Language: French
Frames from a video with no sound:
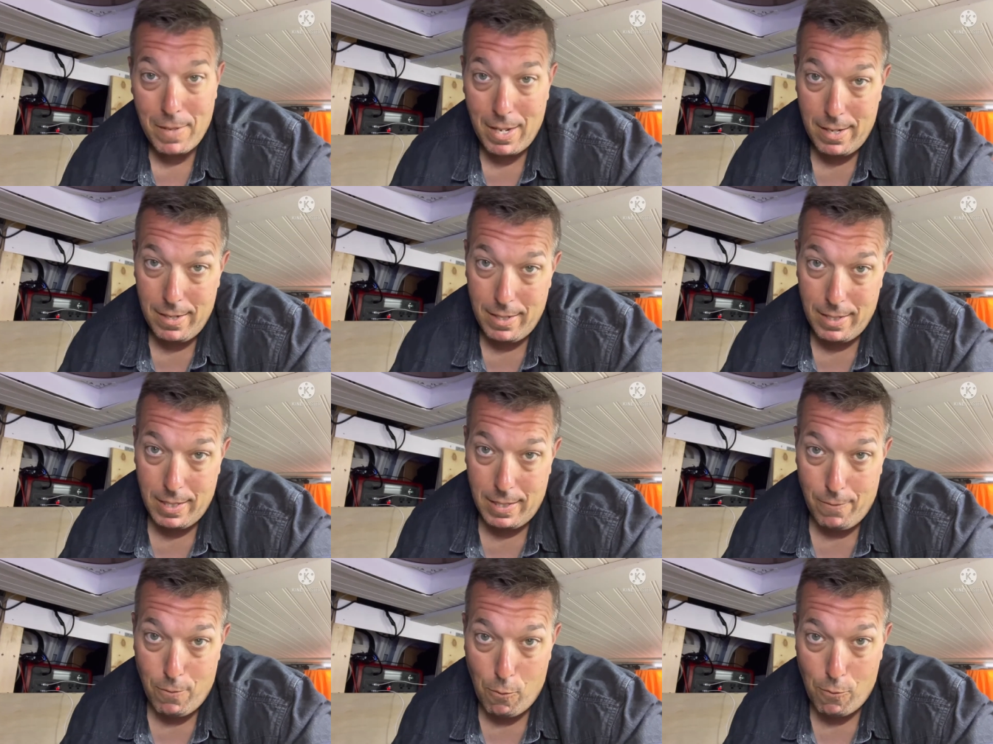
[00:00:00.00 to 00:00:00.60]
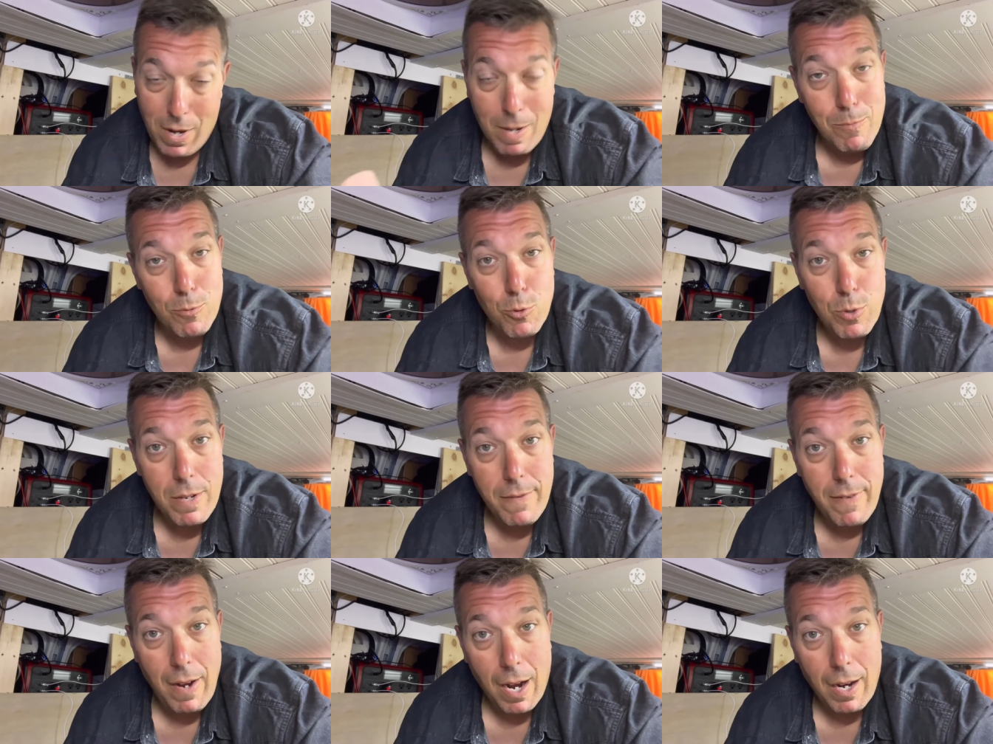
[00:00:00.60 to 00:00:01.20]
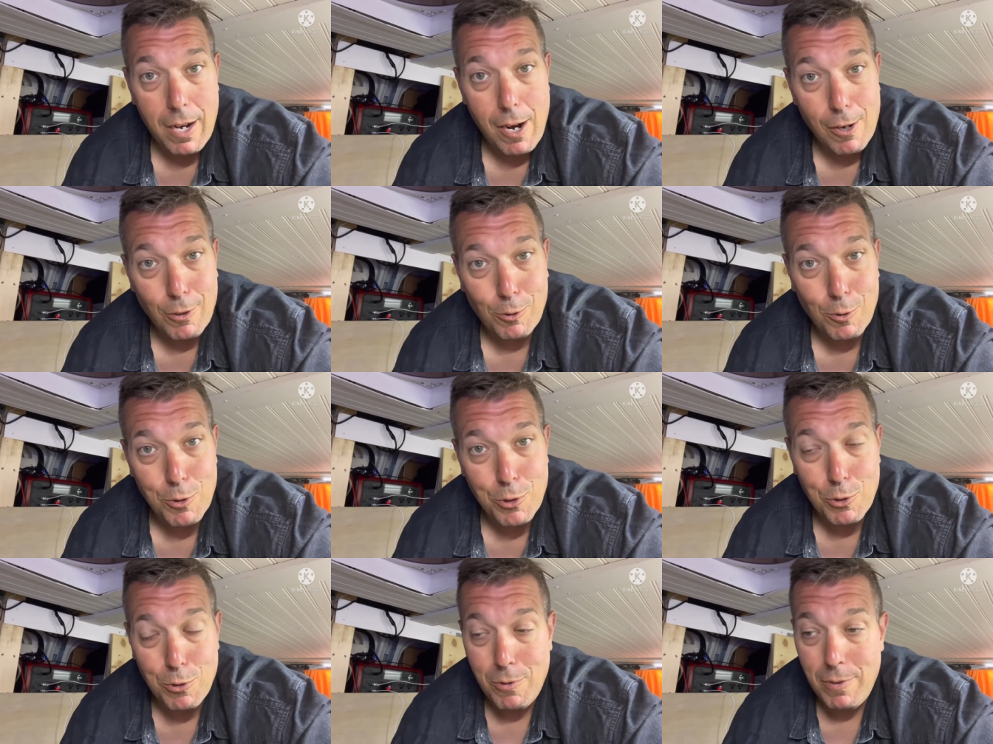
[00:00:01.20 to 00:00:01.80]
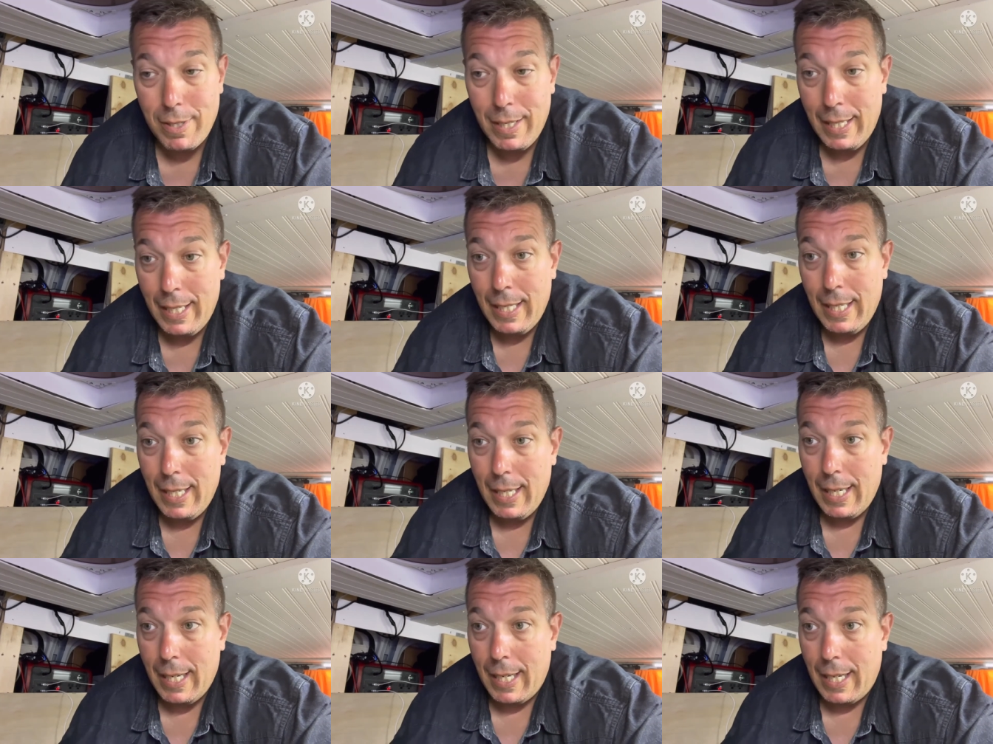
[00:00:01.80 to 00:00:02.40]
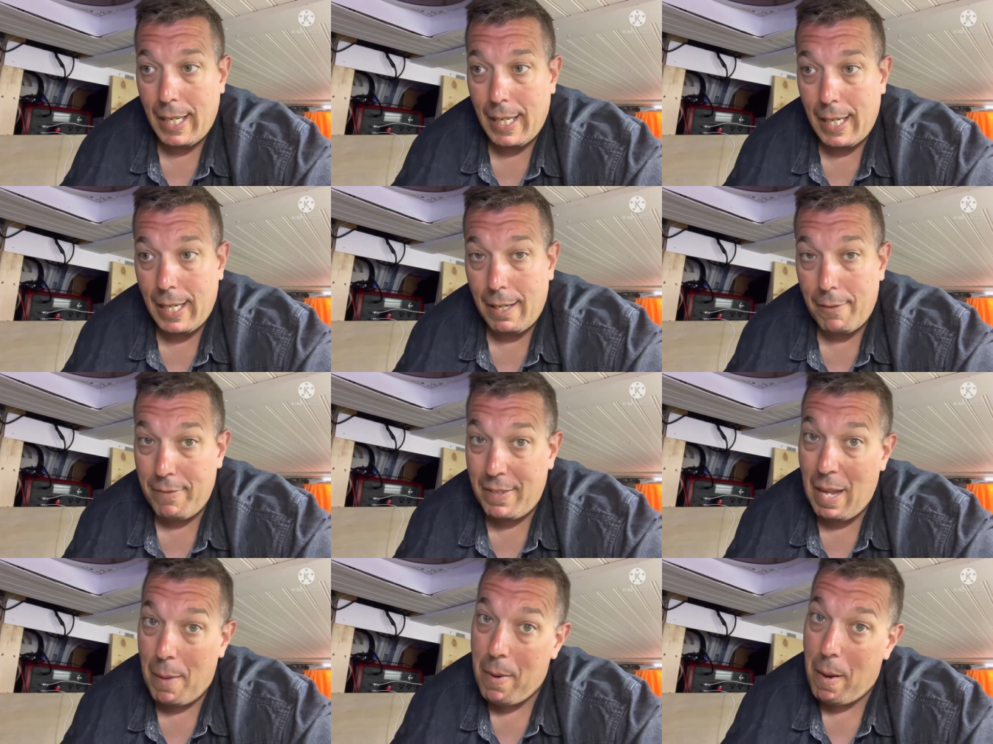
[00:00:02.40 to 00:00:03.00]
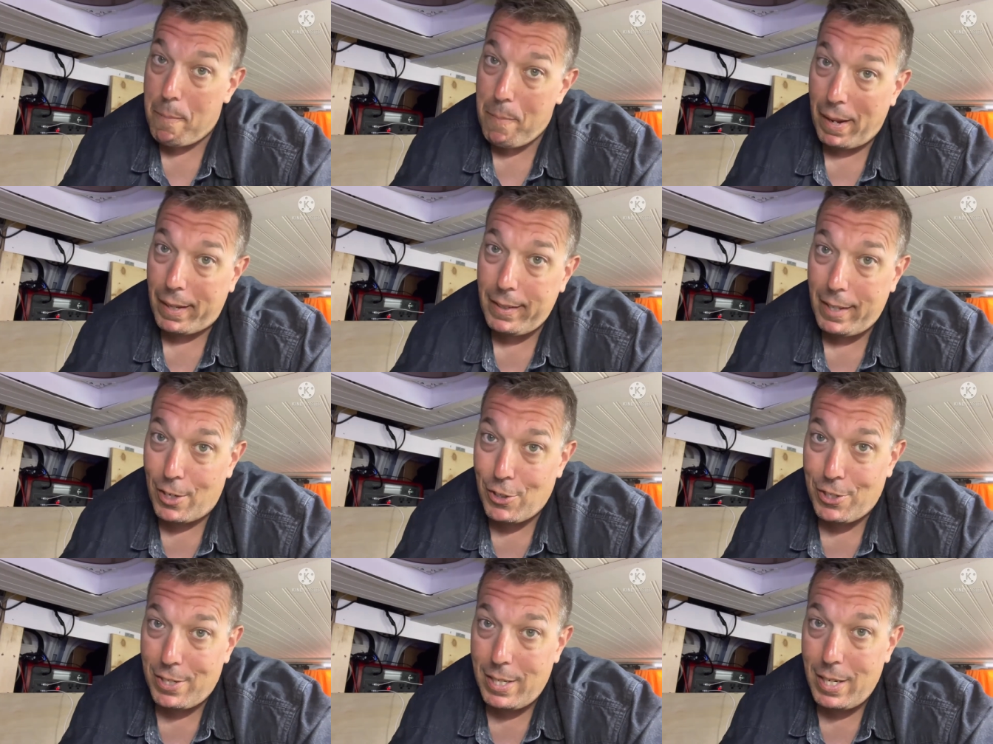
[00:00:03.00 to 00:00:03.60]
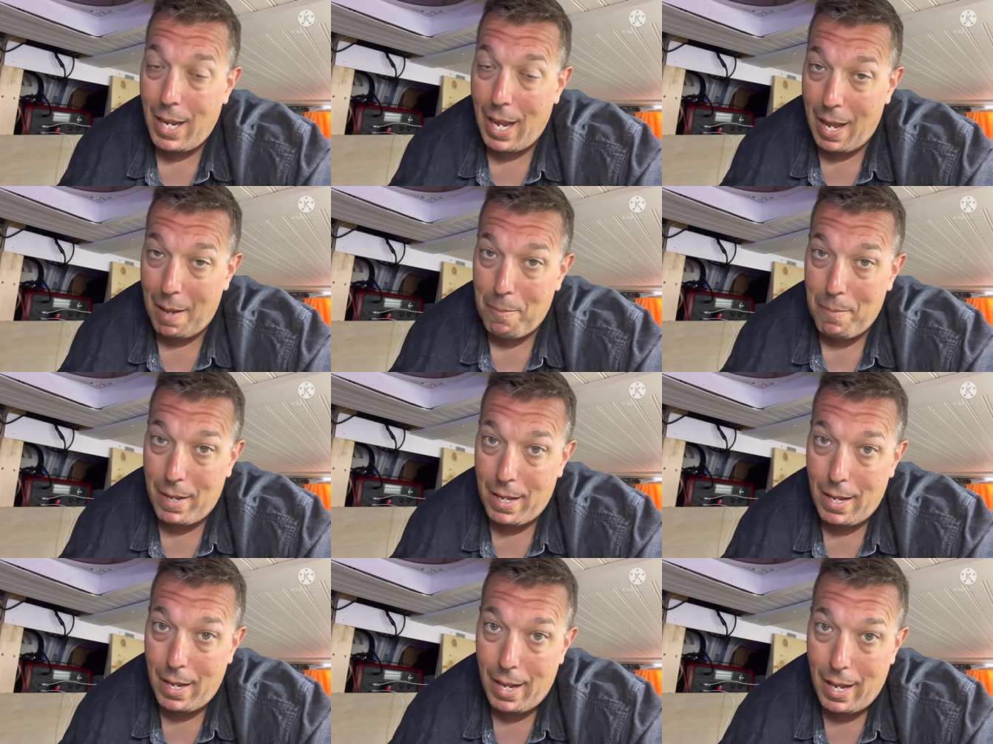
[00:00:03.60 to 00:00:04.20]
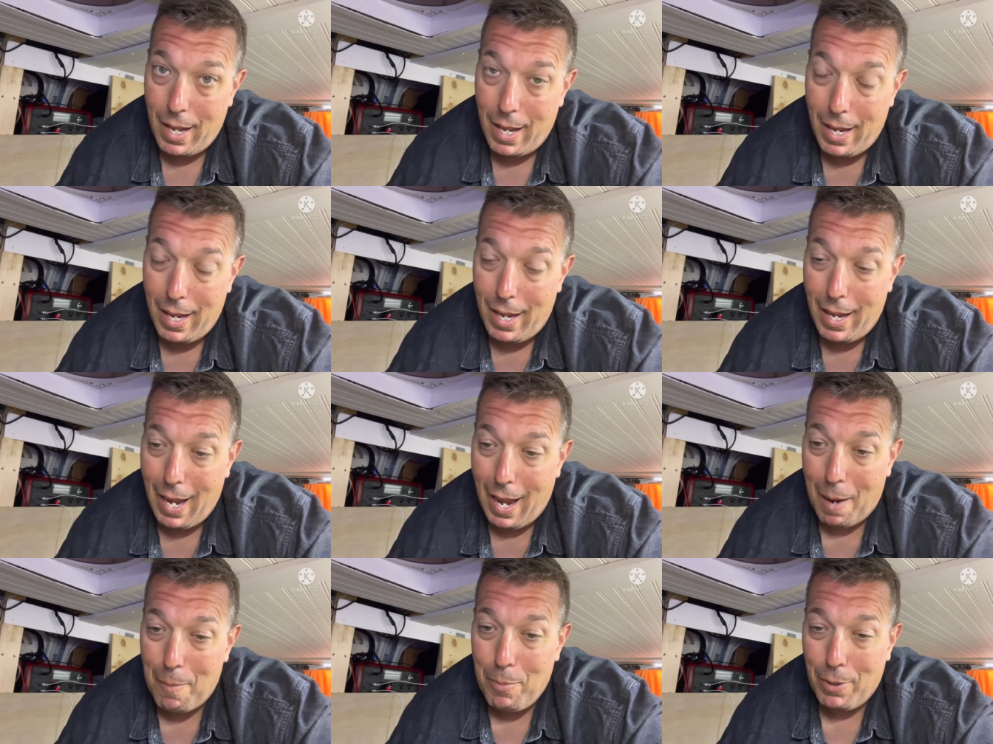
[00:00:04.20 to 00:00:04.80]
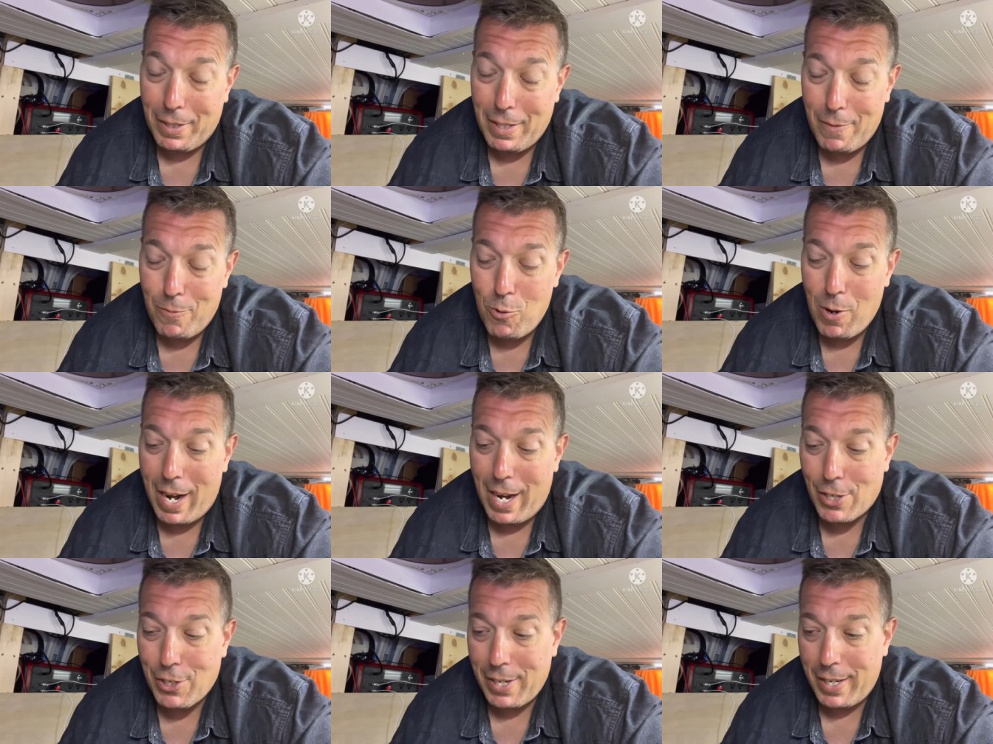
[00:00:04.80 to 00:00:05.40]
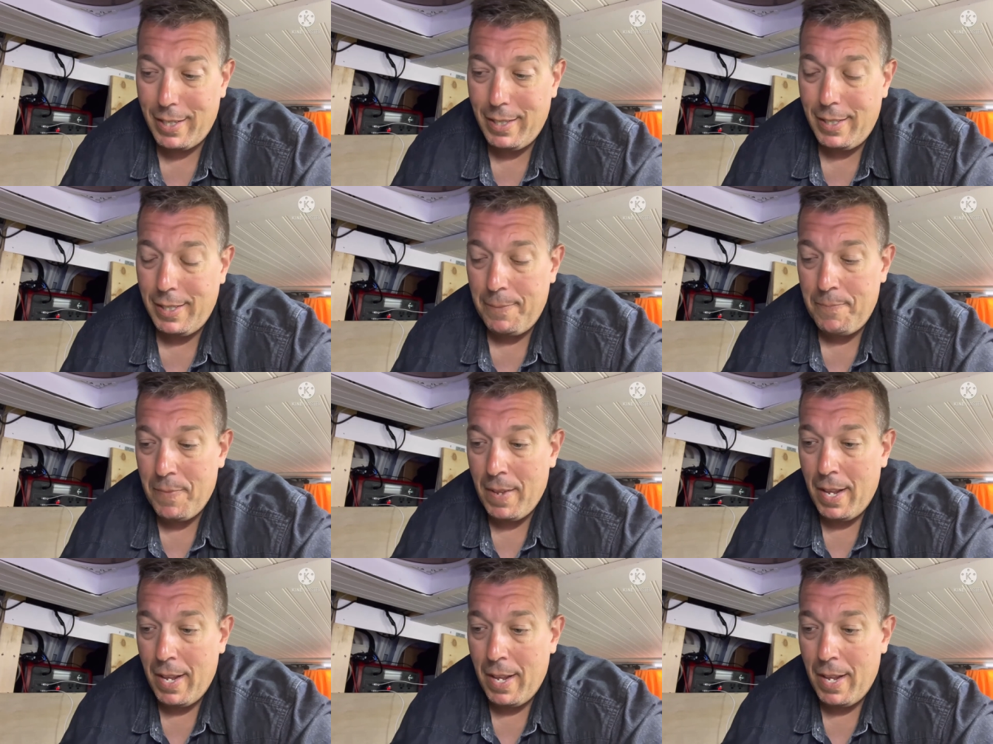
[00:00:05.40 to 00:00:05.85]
Si vous voulez me suivre encore toujours, et évidemment partagez, aimez et abonnez-vous à la chaîne.